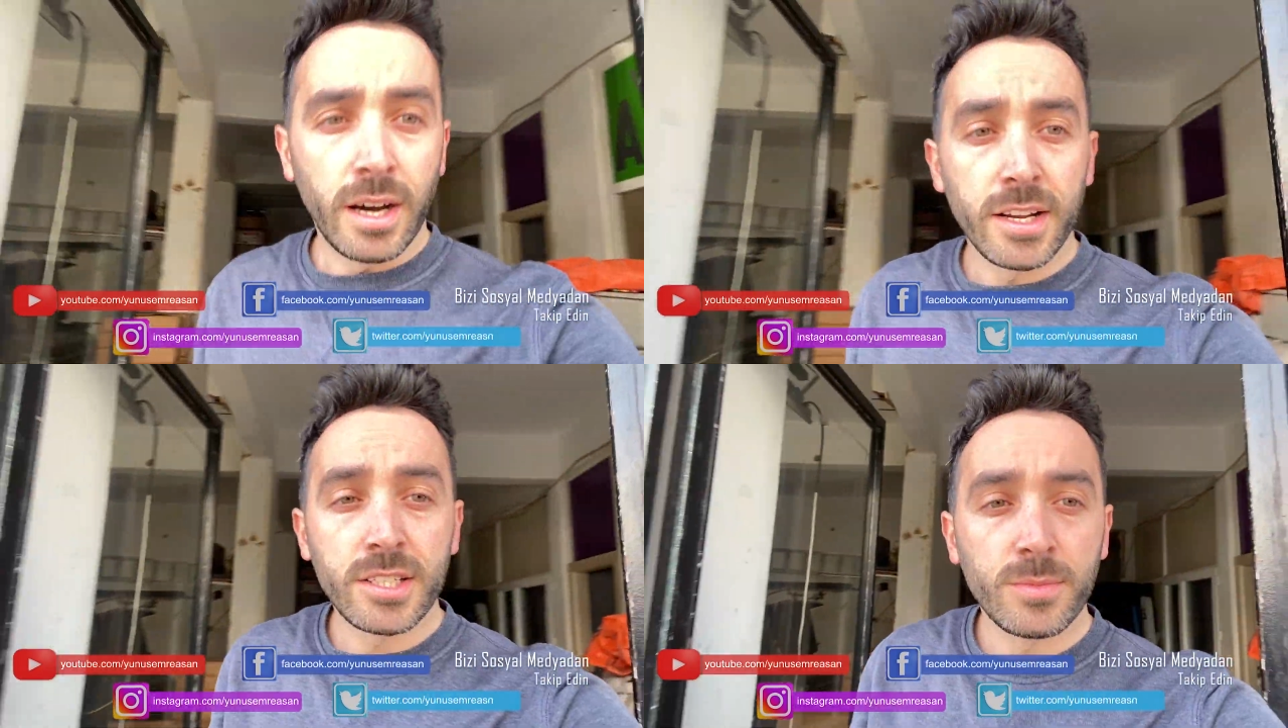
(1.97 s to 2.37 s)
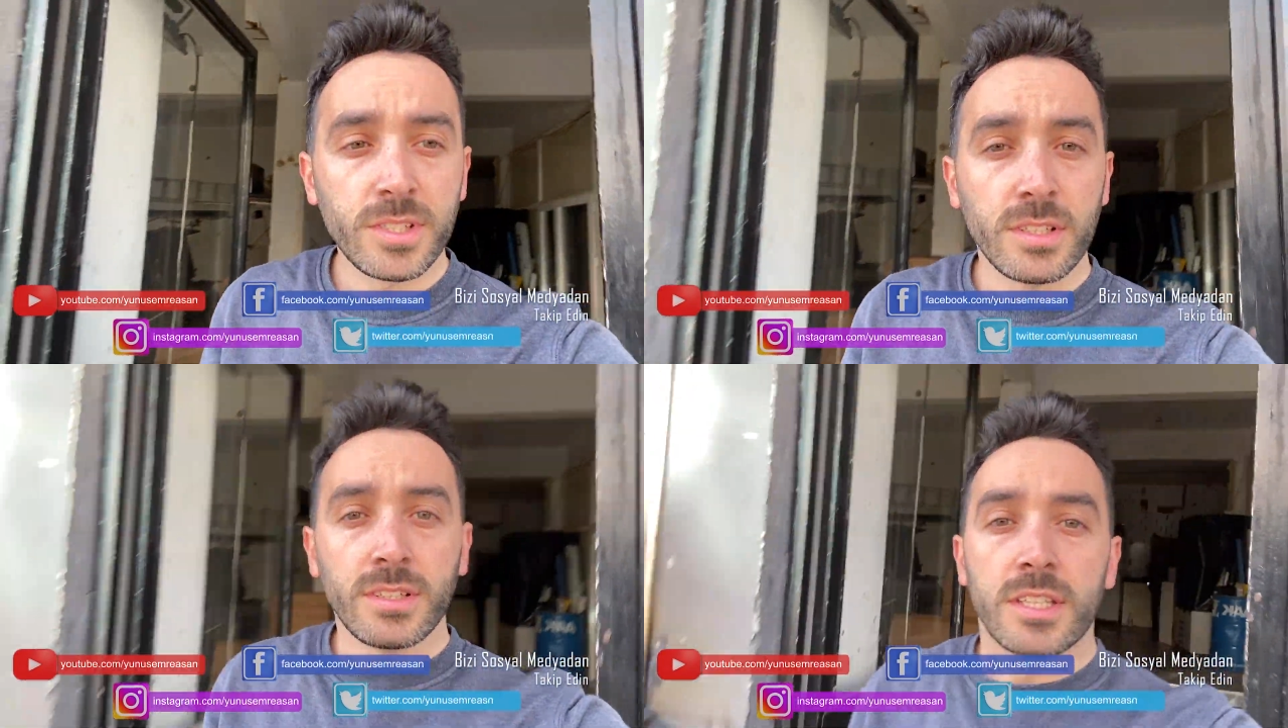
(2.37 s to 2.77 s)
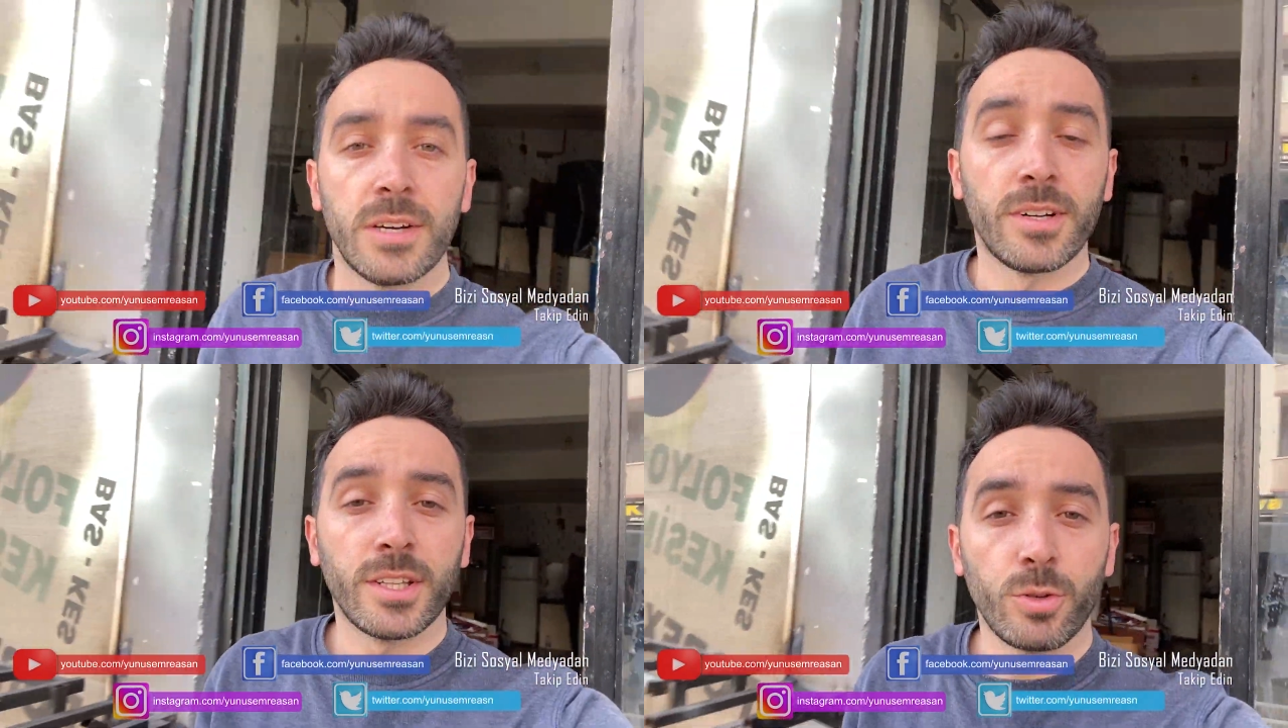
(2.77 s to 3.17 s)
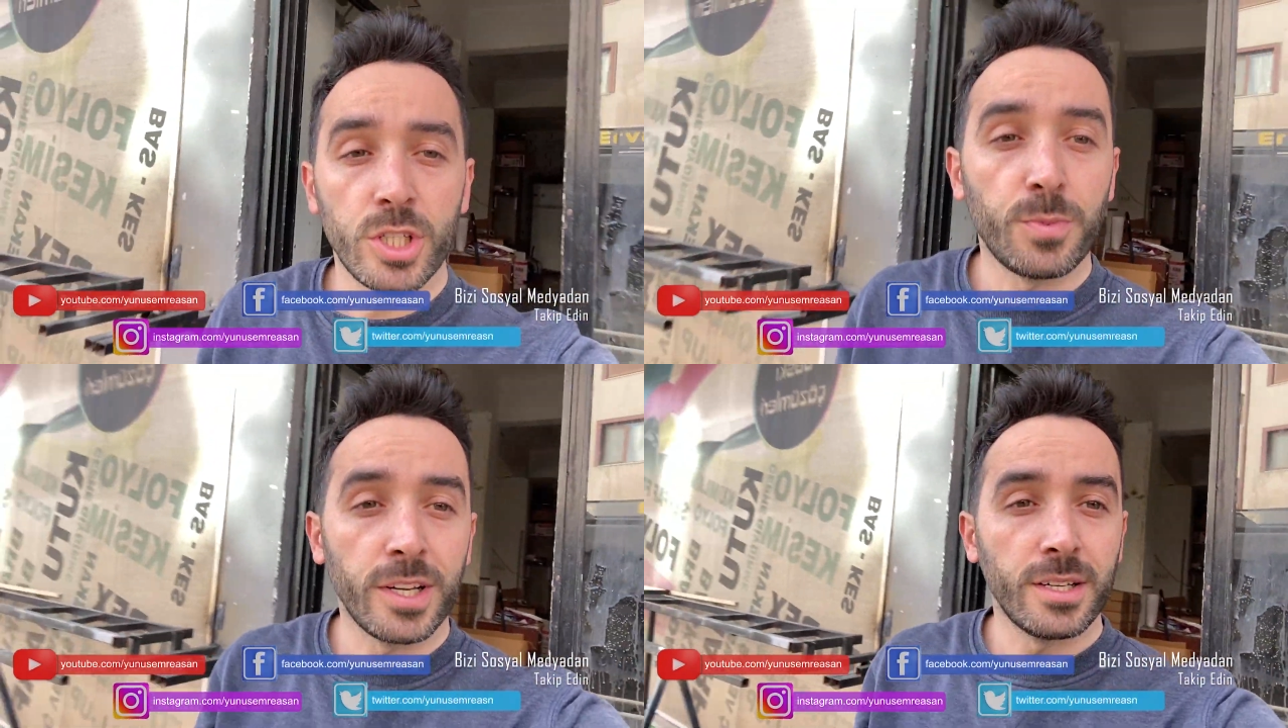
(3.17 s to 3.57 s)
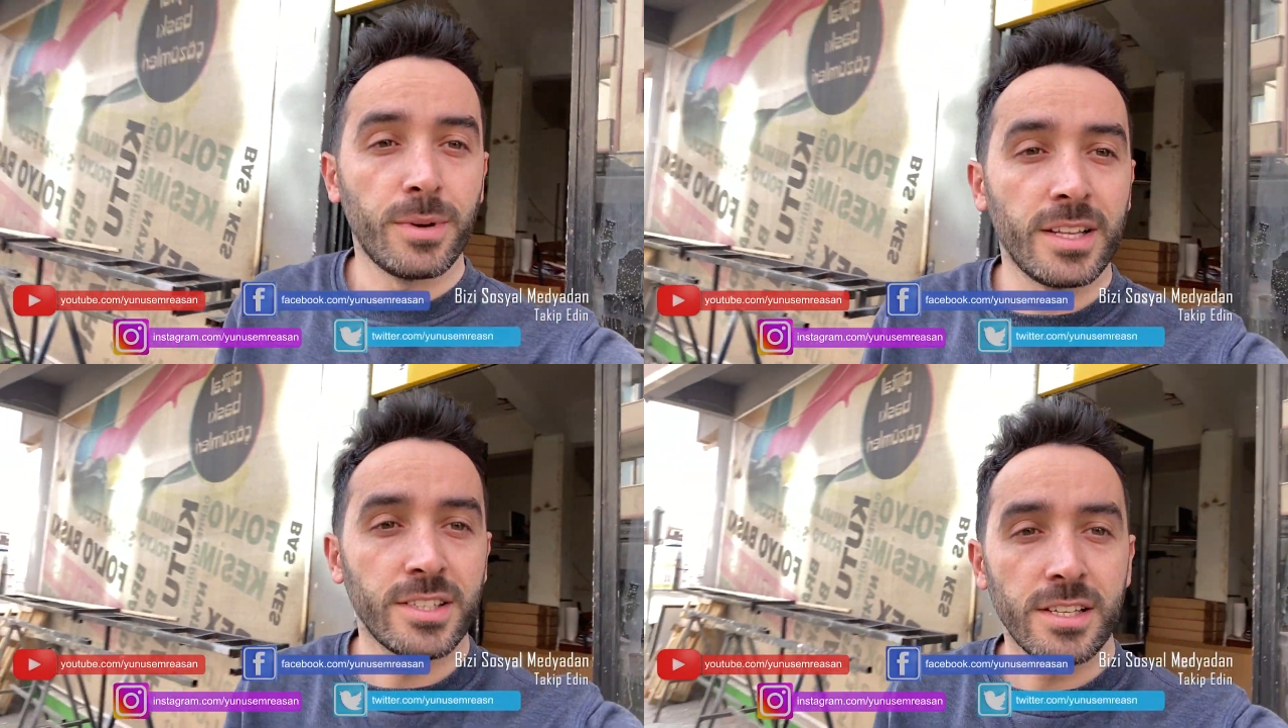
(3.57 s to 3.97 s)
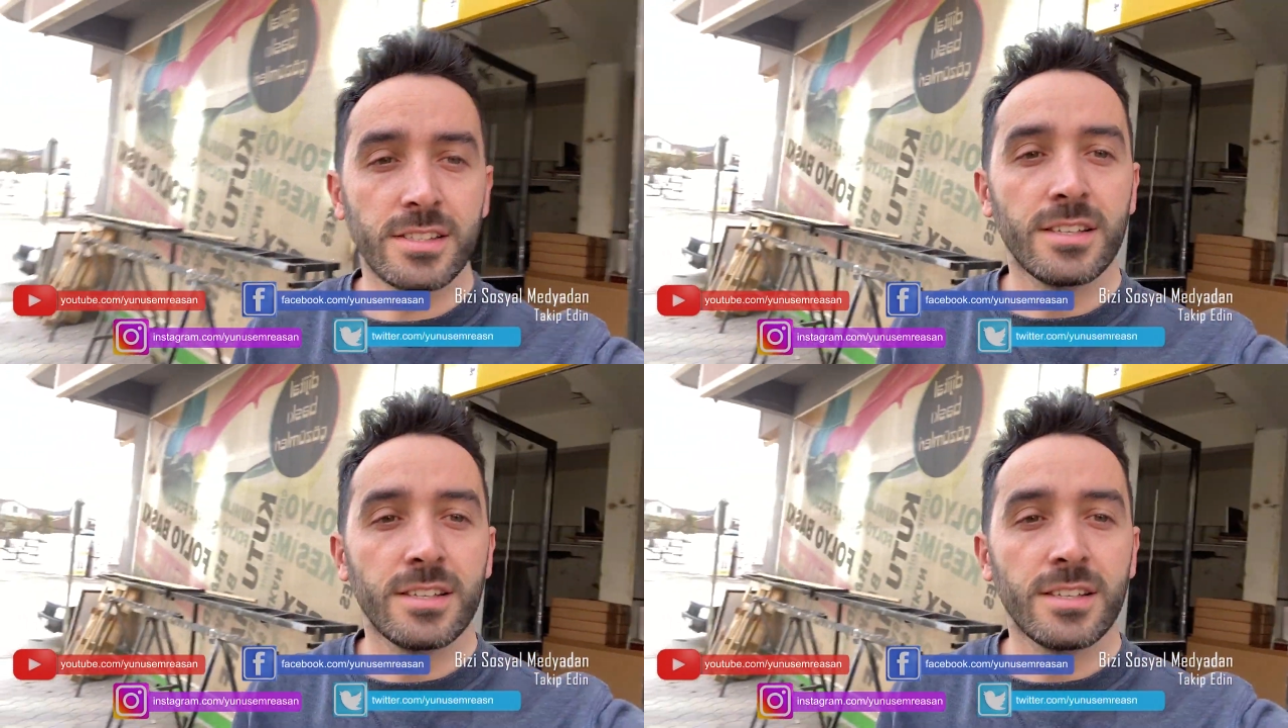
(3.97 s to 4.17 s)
aracımızın tavanına güneş panelini bağlayacağız.